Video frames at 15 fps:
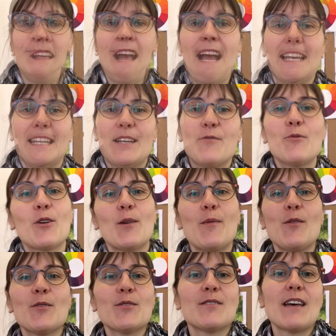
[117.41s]
Allez, on
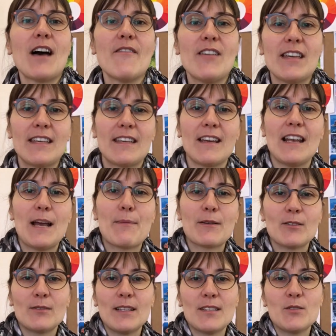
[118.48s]
commence avec la
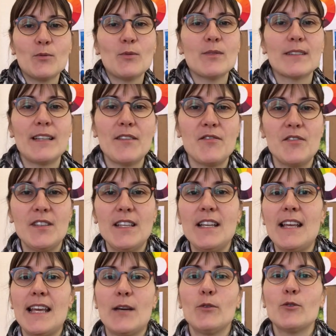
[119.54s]
présentation des
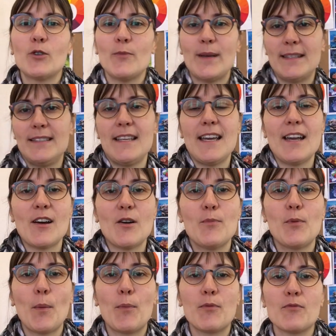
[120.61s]
fils et autres matières
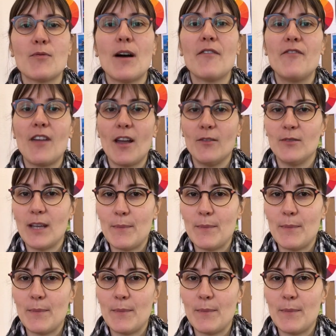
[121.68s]
pour pouvoir faire une